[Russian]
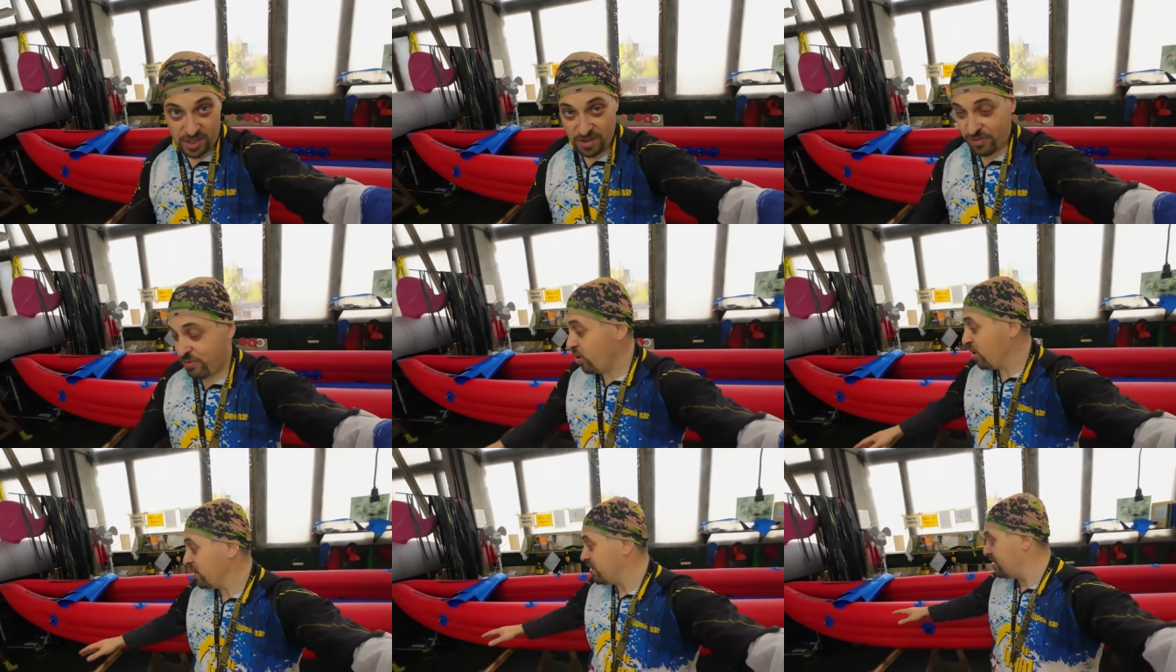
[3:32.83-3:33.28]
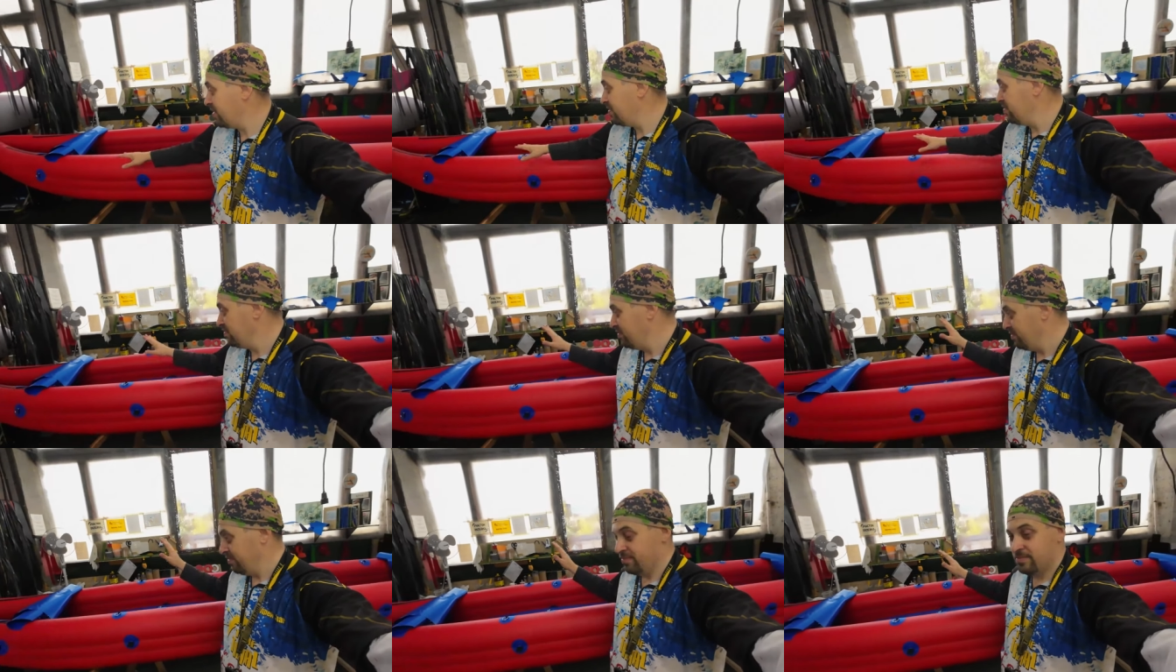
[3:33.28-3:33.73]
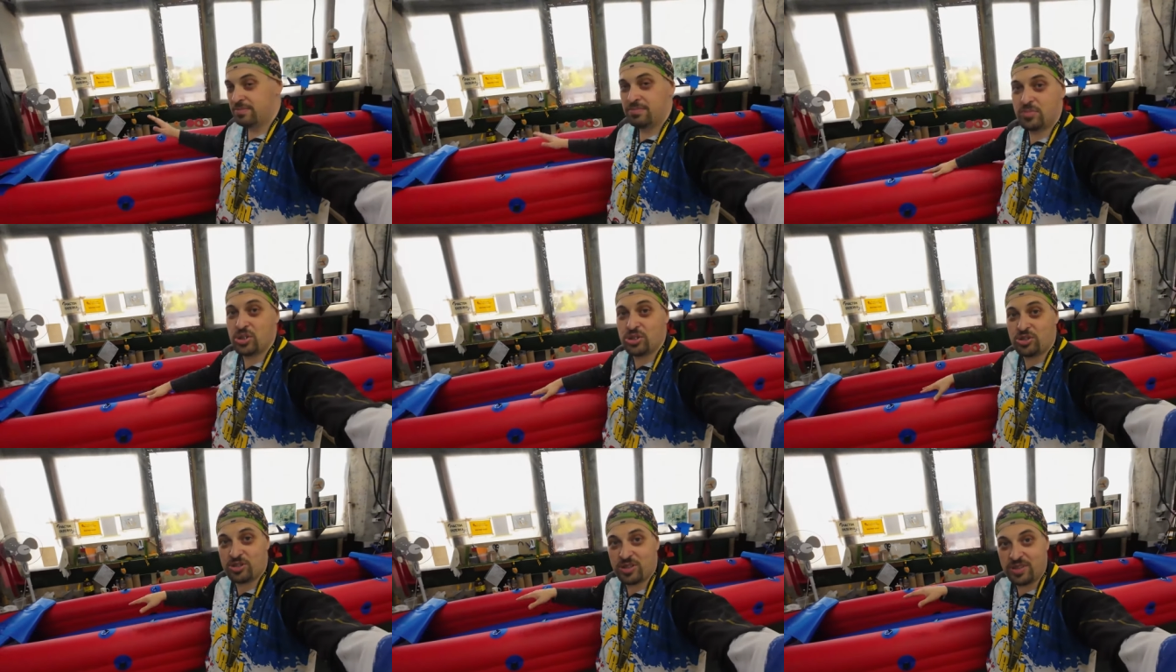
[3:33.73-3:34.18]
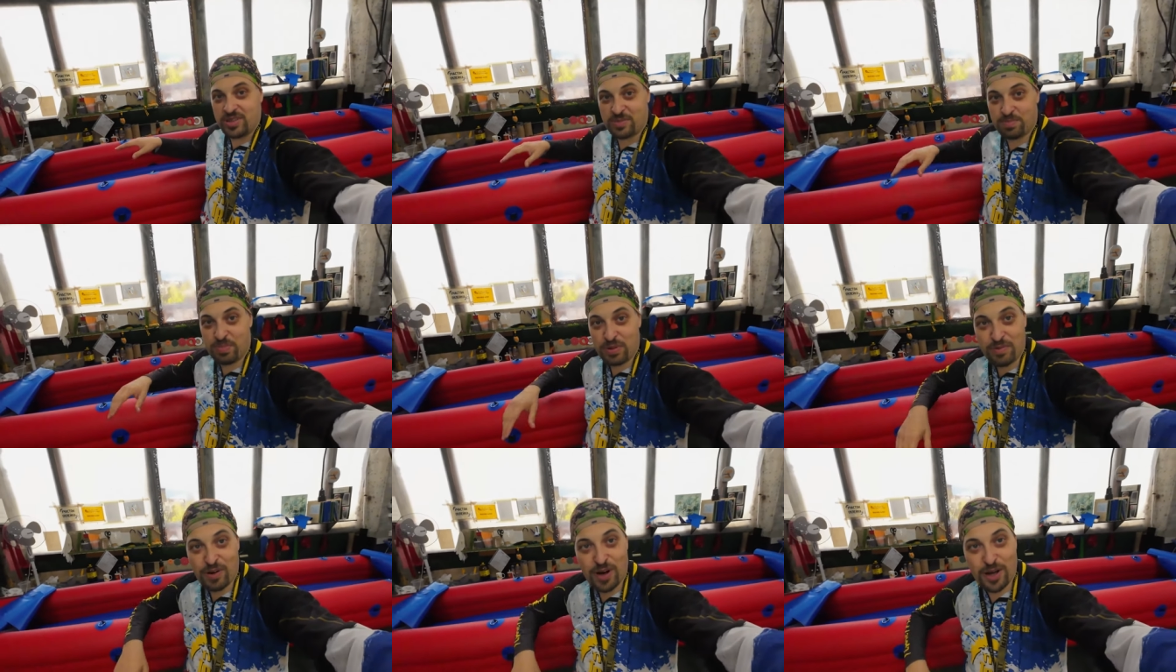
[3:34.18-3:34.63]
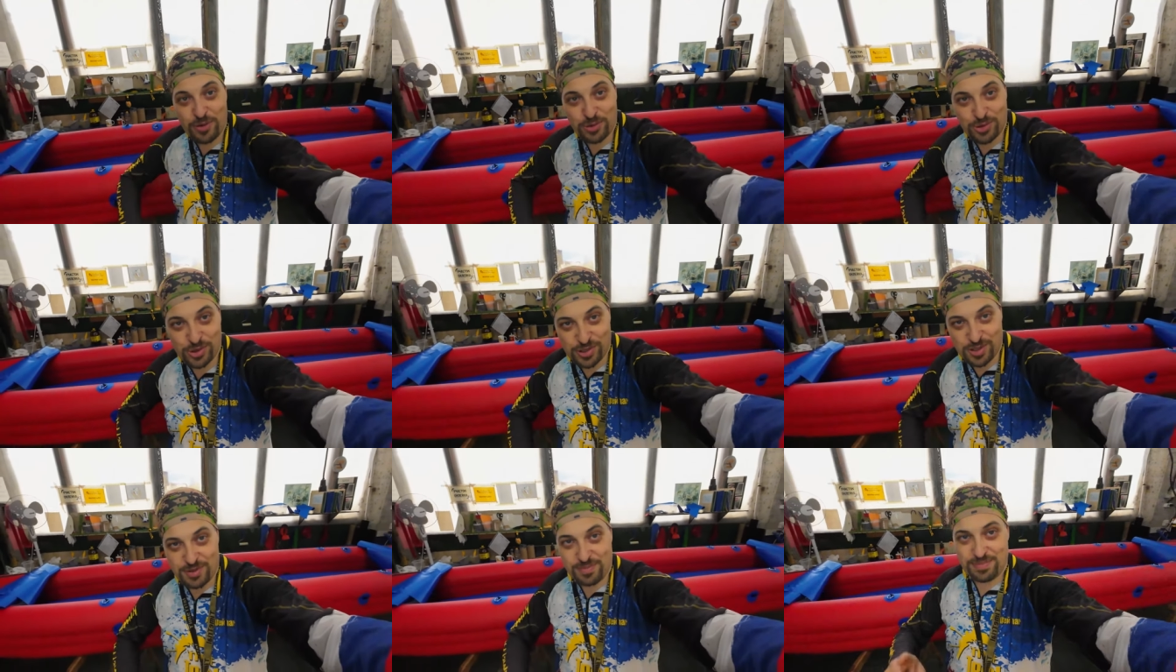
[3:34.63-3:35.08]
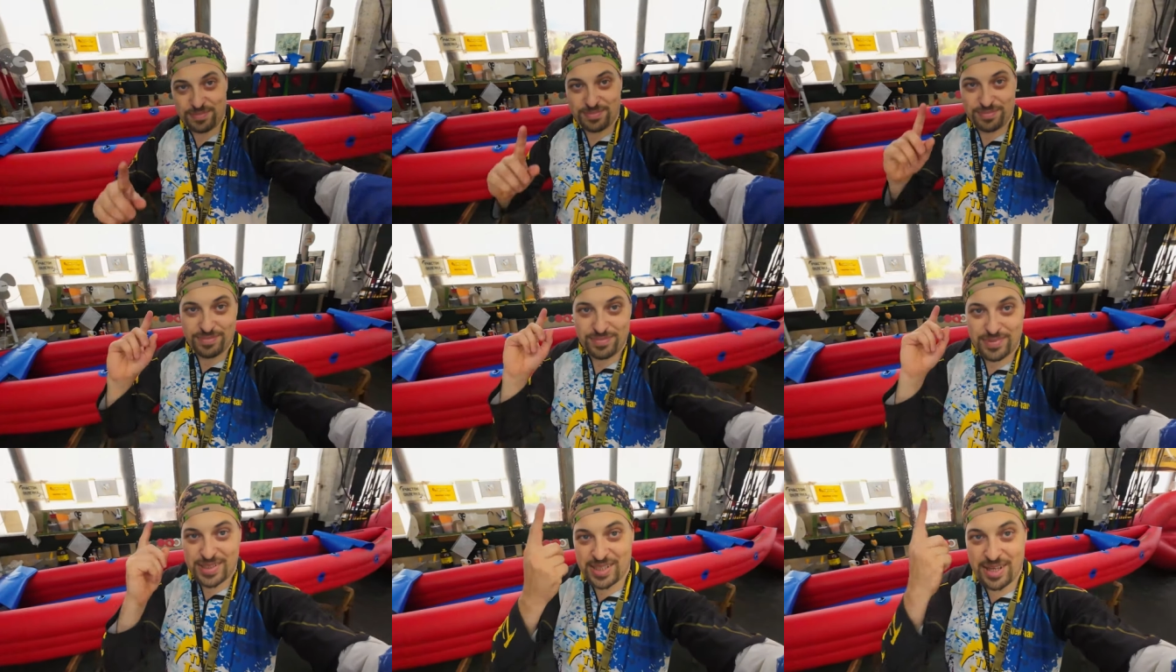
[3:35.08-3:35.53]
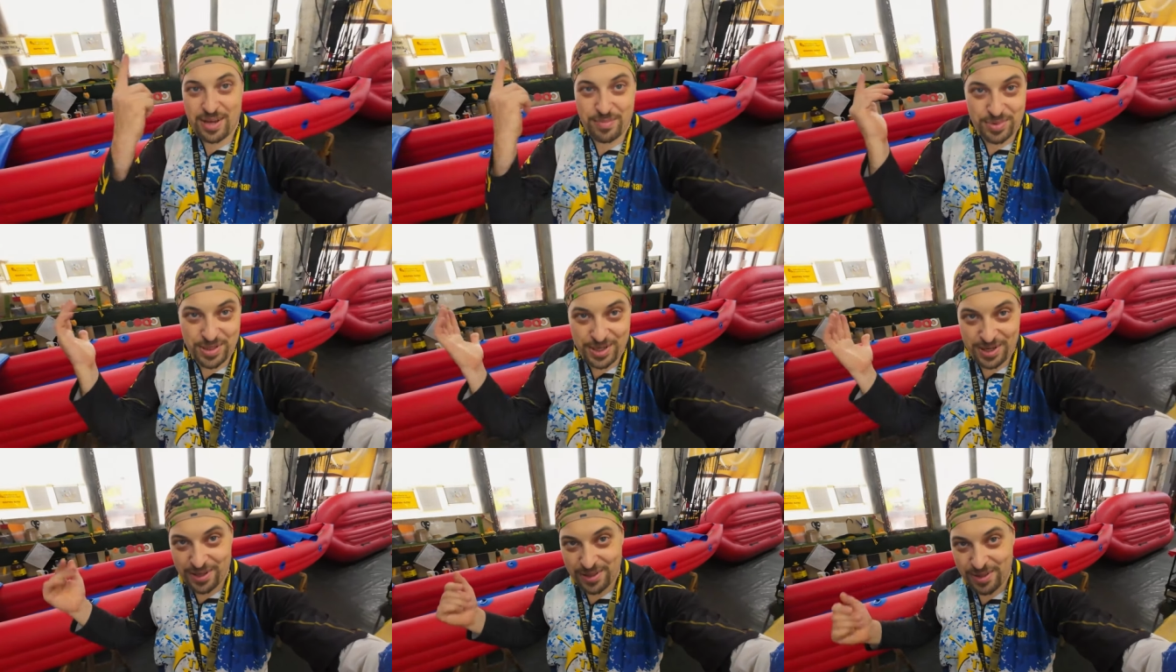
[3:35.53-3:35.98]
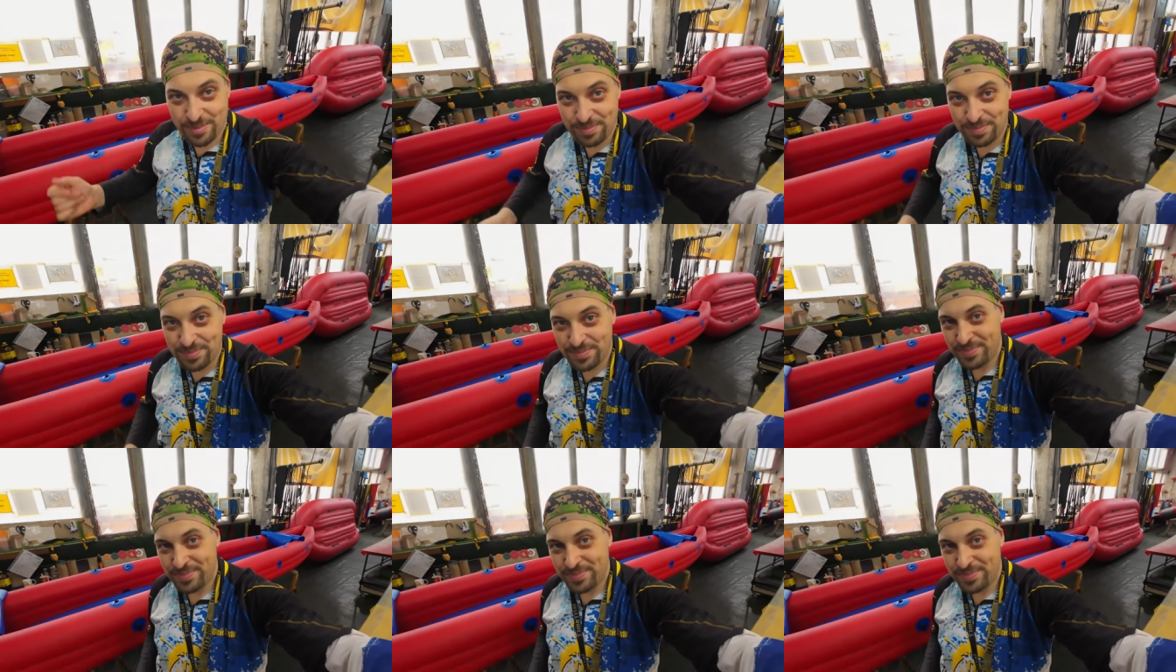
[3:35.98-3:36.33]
И вот мечты сбываются с тайм-триалом.